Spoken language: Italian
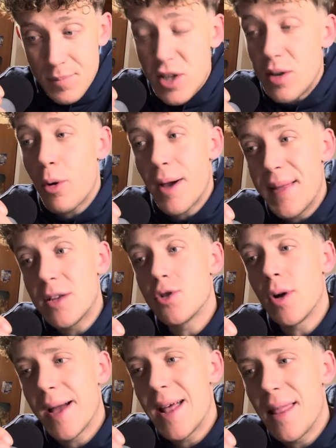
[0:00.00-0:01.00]
diciamo che adesso
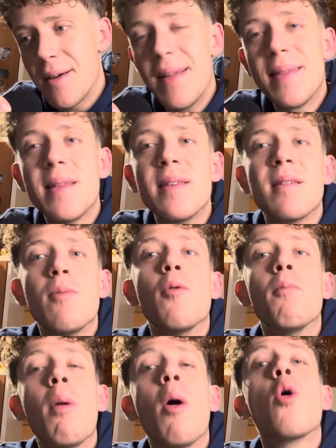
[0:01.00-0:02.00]
anche là davanti siamo
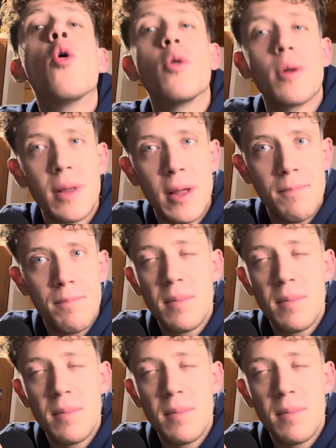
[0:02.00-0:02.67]
un po' corti,